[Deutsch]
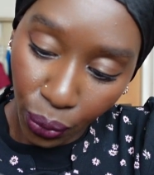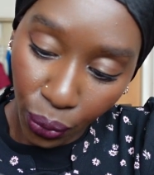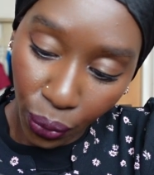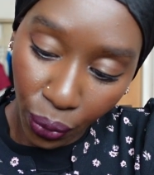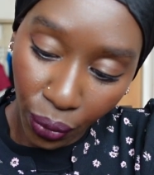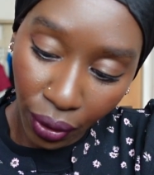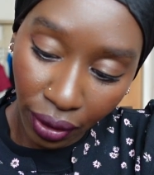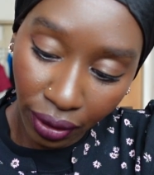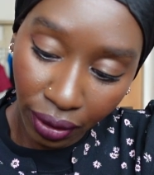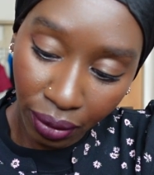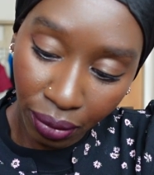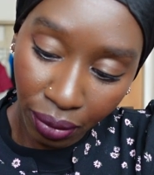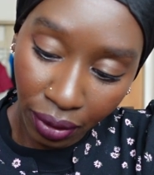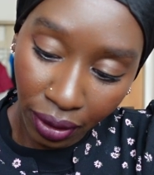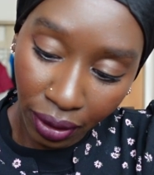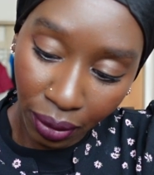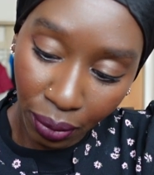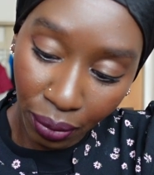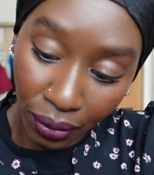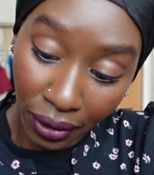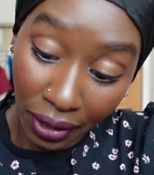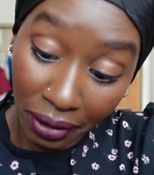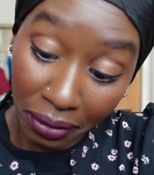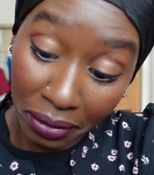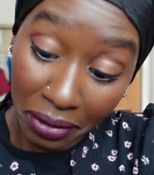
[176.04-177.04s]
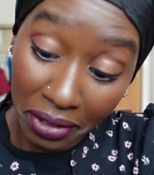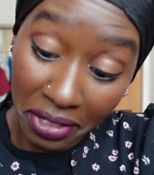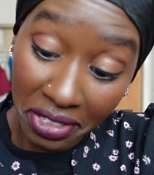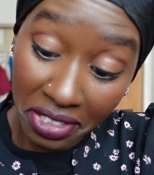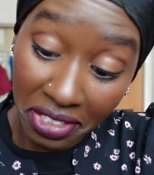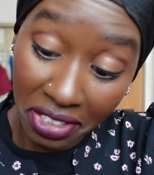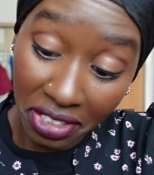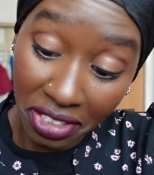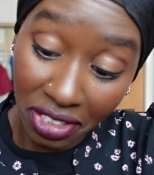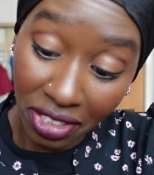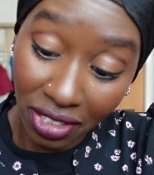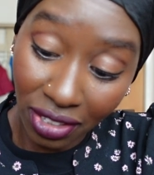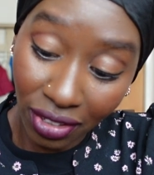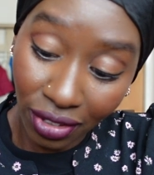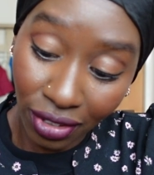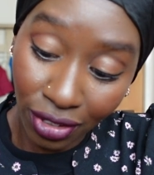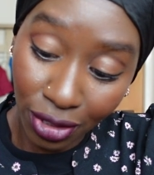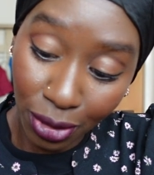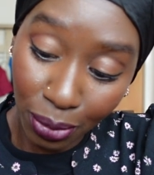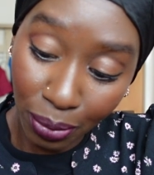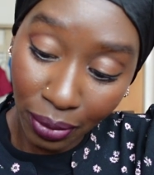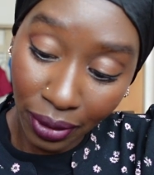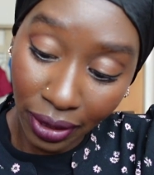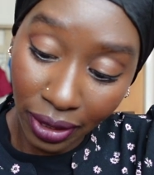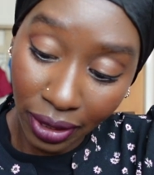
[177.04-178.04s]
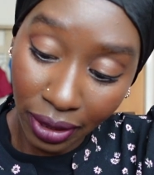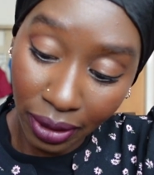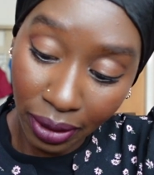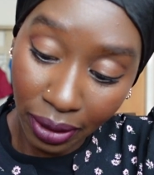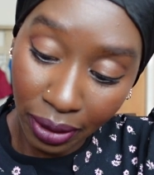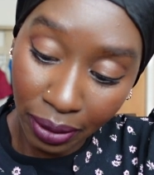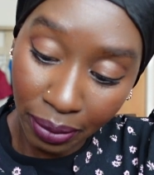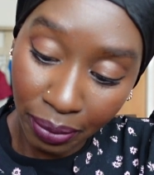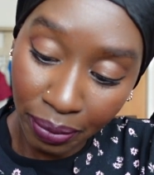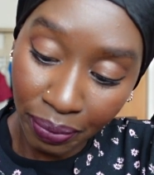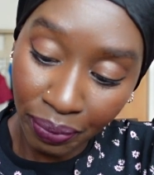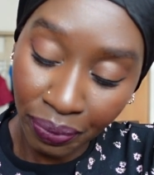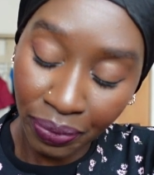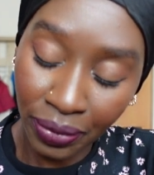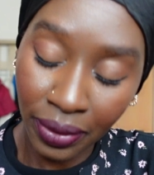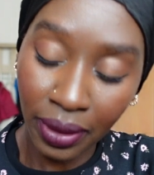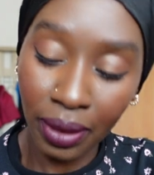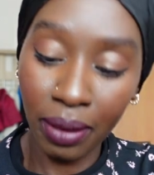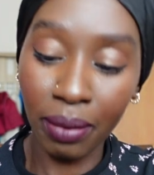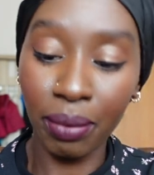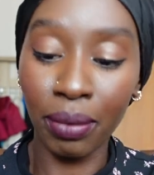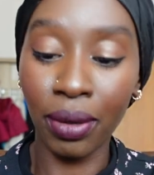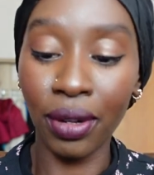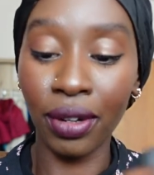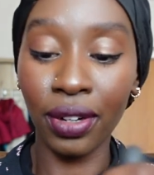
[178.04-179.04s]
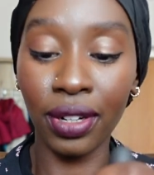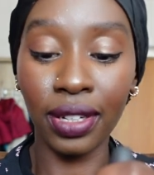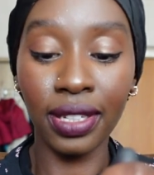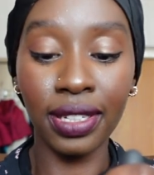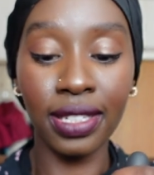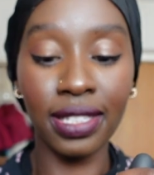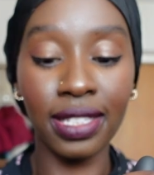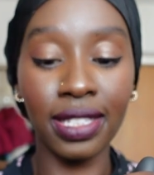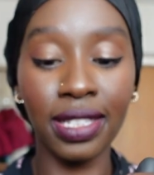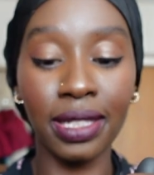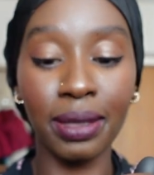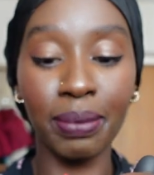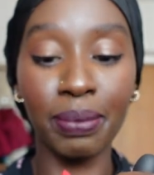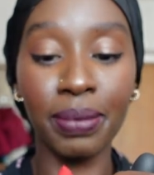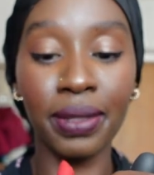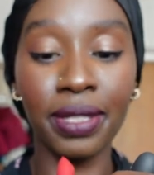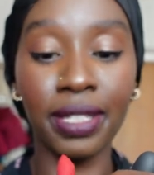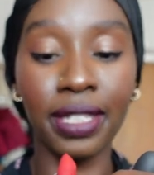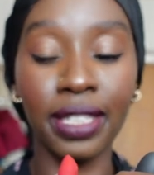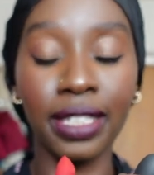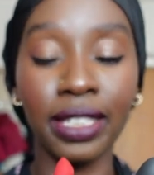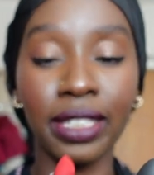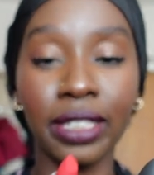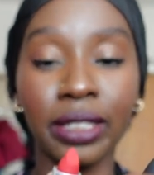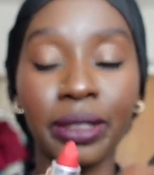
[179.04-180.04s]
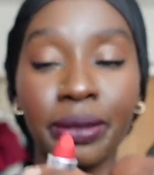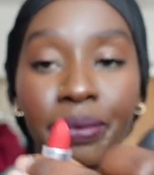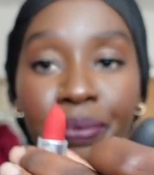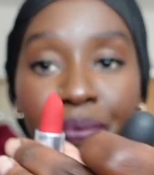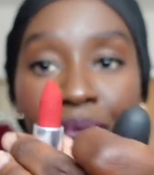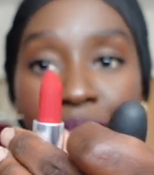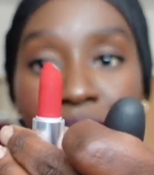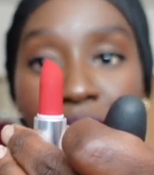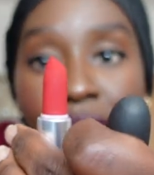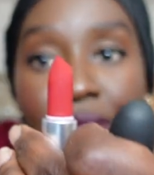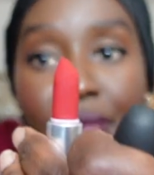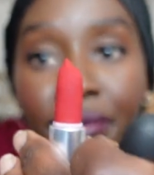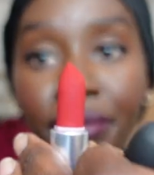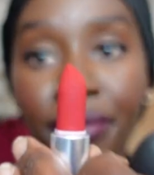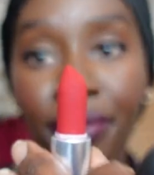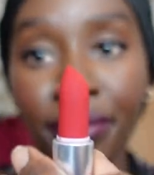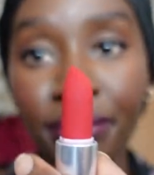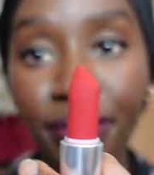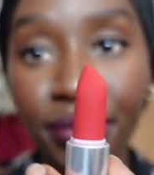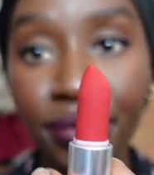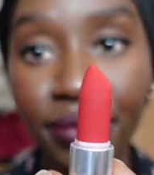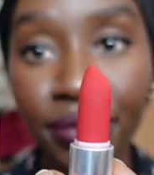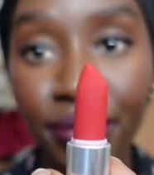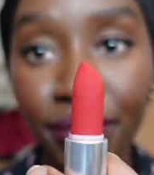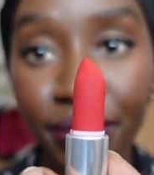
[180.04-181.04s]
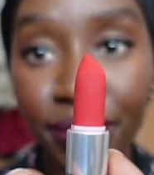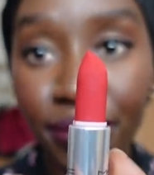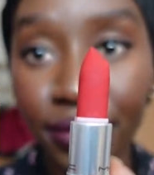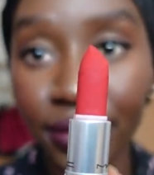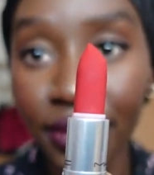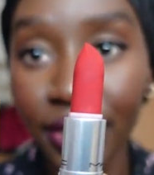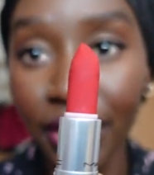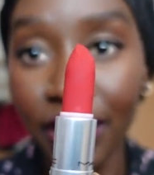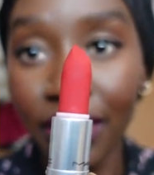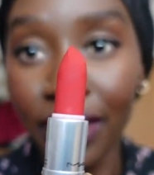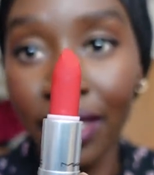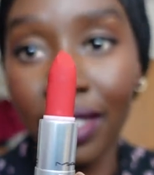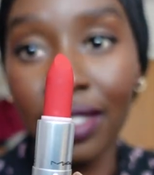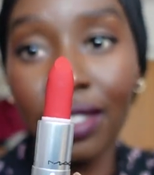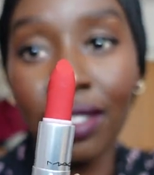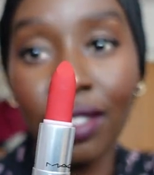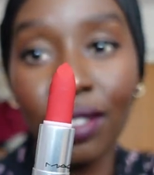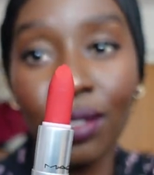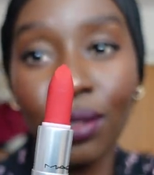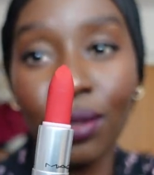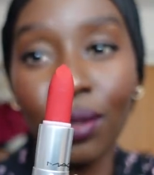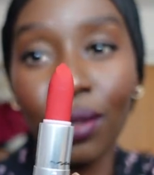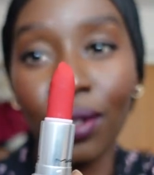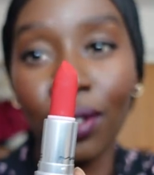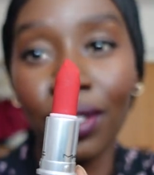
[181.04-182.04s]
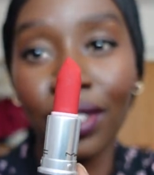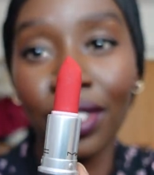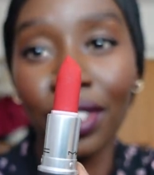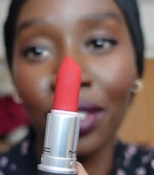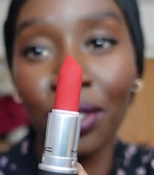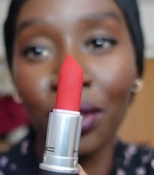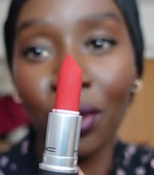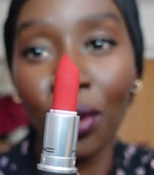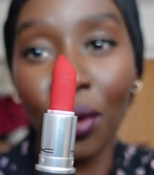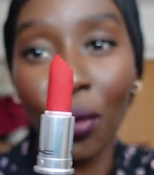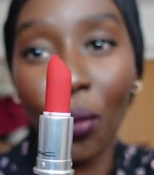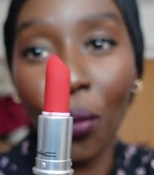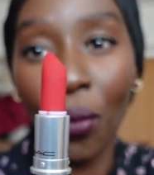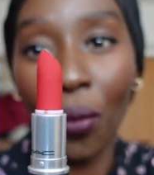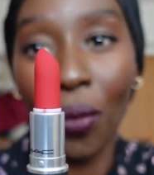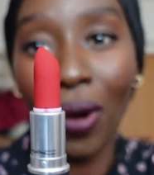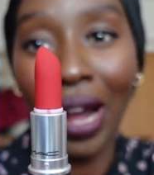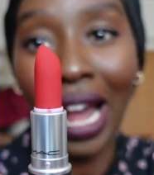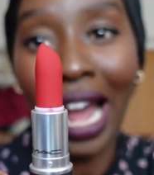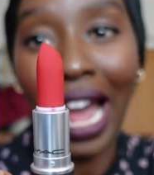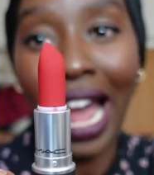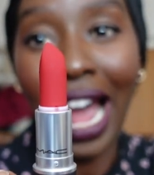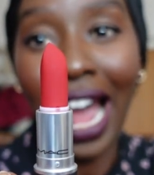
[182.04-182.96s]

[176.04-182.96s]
Werk, Werk, Werk, wenn ich es richtig ausspreche. Powder Kiss Lipstick. Der sieht so auch, der ist auch wow,